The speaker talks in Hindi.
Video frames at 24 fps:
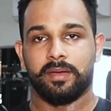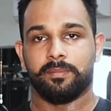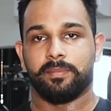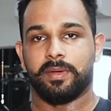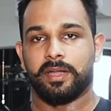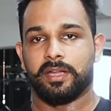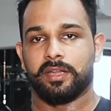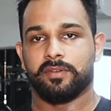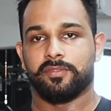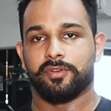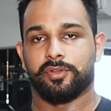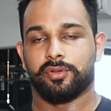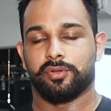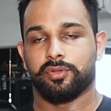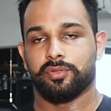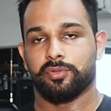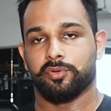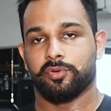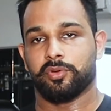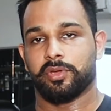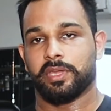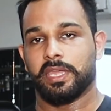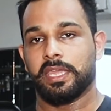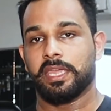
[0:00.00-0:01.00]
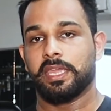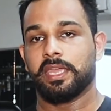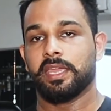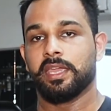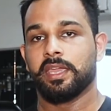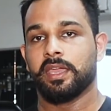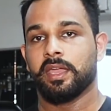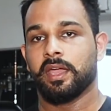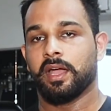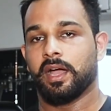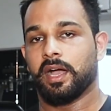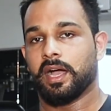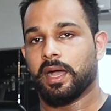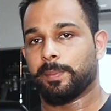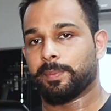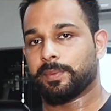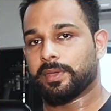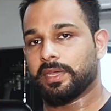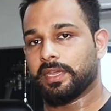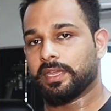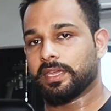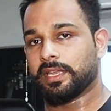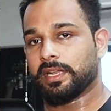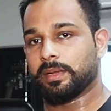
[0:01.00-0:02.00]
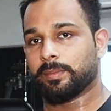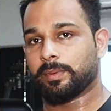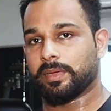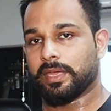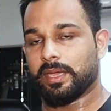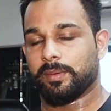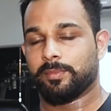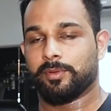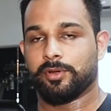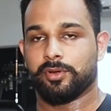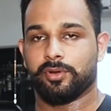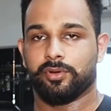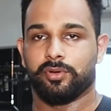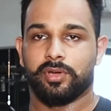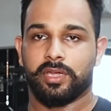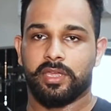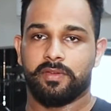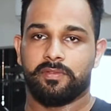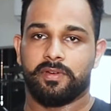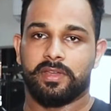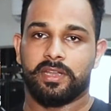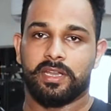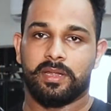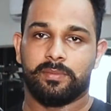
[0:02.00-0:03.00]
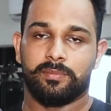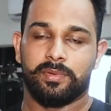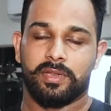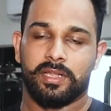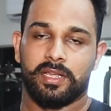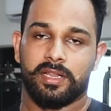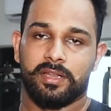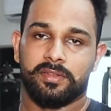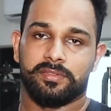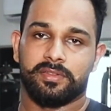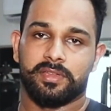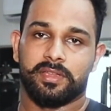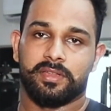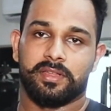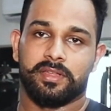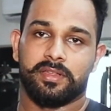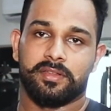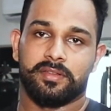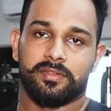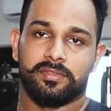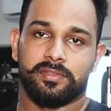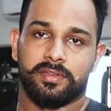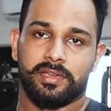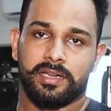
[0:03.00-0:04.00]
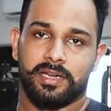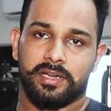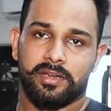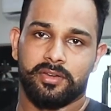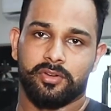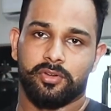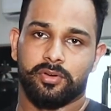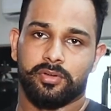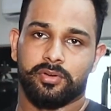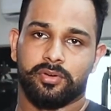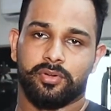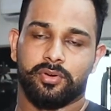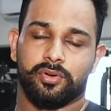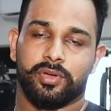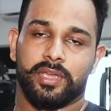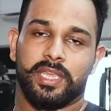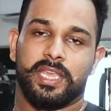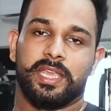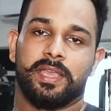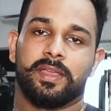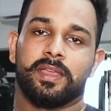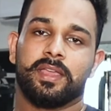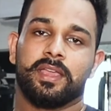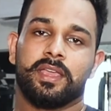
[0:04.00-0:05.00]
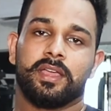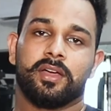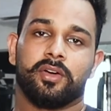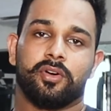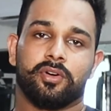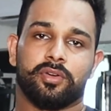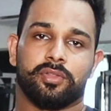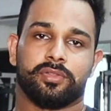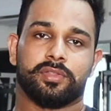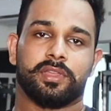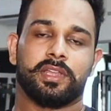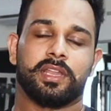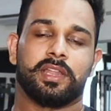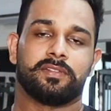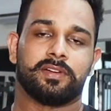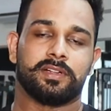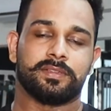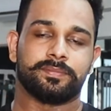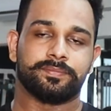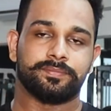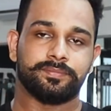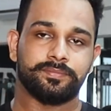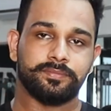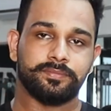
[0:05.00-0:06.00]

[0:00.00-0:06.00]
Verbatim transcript: बैंड ऑफ रोज होगी आपकी क्या नाम केबल रो होगी वन नाम डिंगल सिंगल रो रो होगी और उसके अलावा